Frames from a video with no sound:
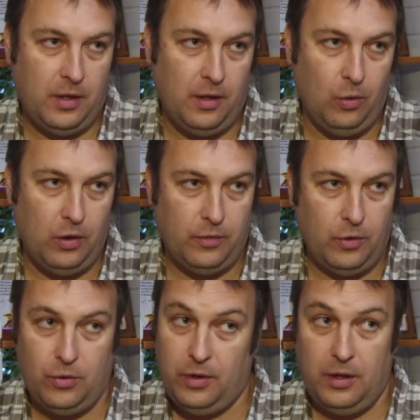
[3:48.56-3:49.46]
диалогов, то
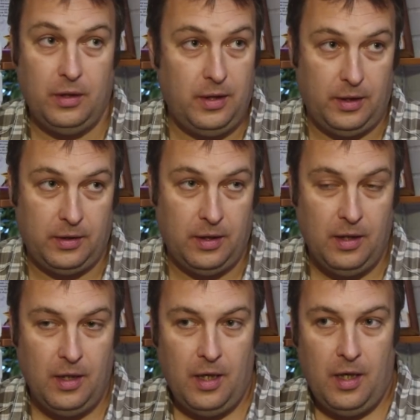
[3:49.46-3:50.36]
есть у них нет текста.
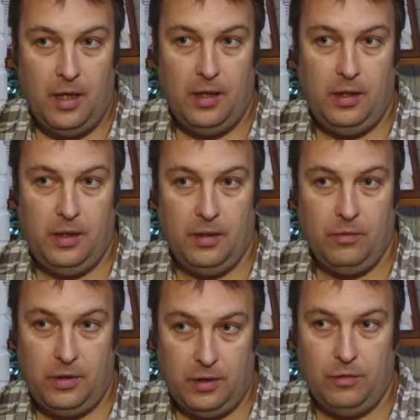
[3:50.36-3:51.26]
И
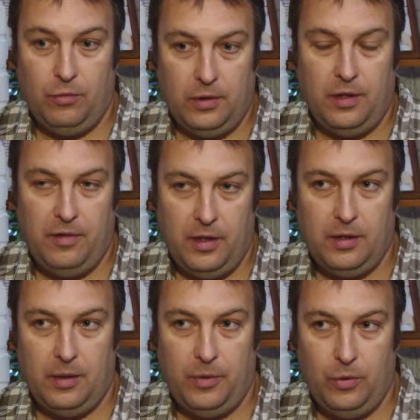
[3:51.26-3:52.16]
вот это вот,
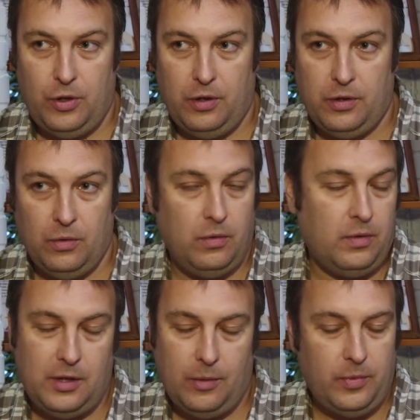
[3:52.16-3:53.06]
наверное, получилось. Но ну,
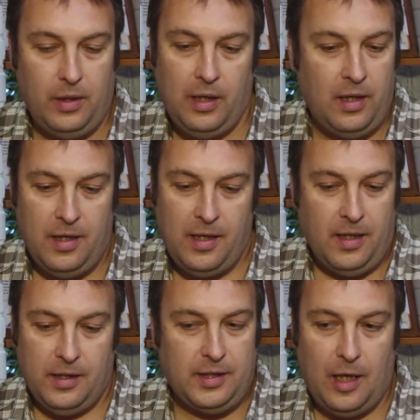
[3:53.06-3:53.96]
на самом деле,
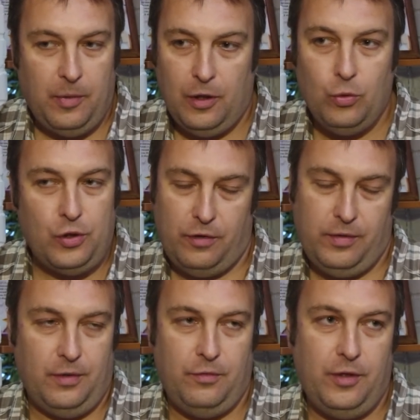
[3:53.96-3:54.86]
самое лучшее
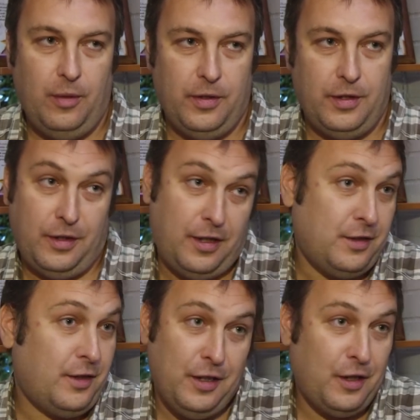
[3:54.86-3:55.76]
в этом фильме – это как
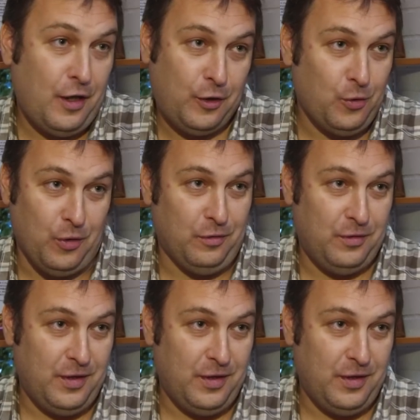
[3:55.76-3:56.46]
раз-таки игра актеров.